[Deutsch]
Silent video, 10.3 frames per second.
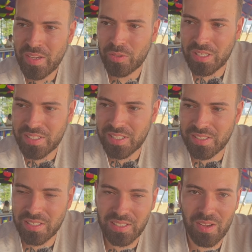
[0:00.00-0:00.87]
Und dann hat sie
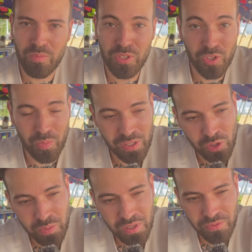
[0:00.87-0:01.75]
gesagt, ja, wir müssen nochmal
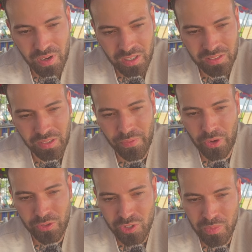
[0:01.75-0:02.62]
zu mir fahren, wir
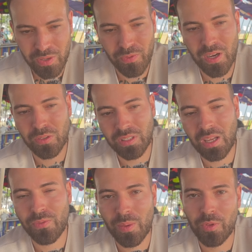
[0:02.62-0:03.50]
können zu mir fahren und
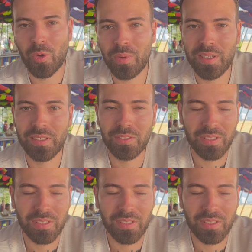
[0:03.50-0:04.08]
danach fahren wir nochmal hin.